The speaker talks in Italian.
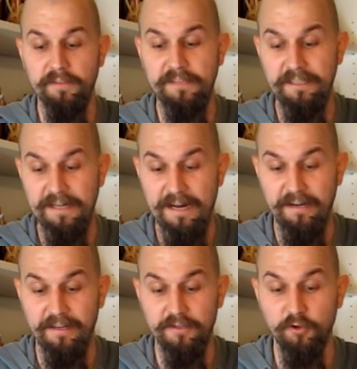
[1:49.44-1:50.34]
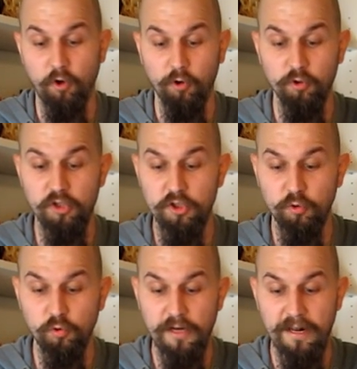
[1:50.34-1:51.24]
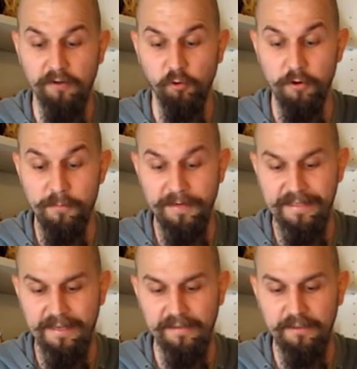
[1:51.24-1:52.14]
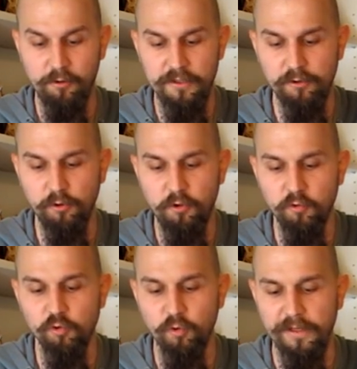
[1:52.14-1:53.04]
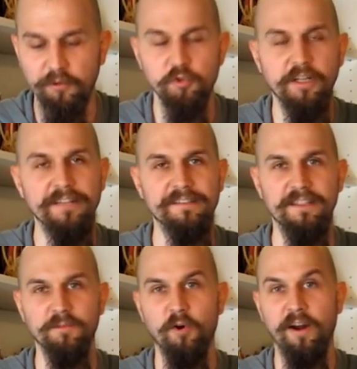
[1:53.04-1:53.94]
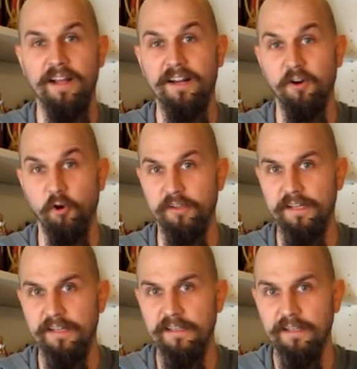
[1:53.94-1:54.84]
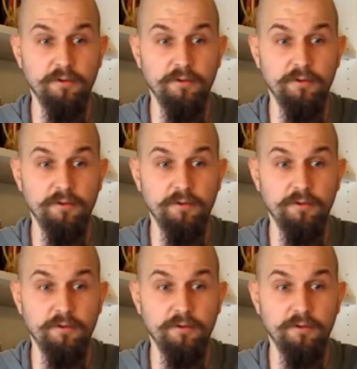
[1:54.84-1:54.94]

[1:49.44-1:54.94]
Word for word: veterinari e zoologi studieranno il perché di questo inconsueto gigantismo aracnoide.